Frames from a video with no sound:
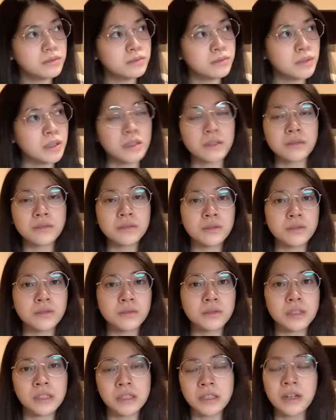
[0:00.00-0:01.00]
まだその
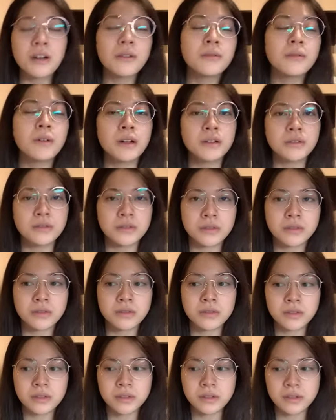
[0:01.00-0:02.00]
時間はある
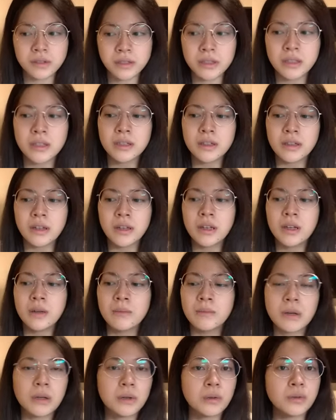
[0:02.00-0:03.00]
し、
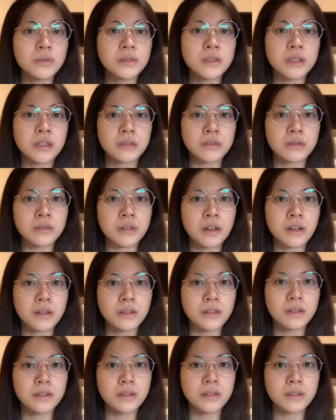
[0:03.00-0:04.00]
まあ、コンサートが
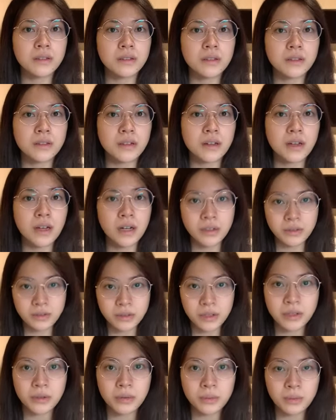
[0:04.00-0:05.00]
ある
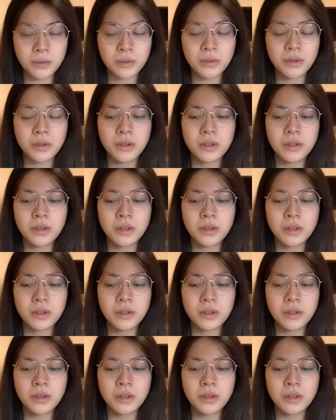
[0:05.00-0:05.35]
けども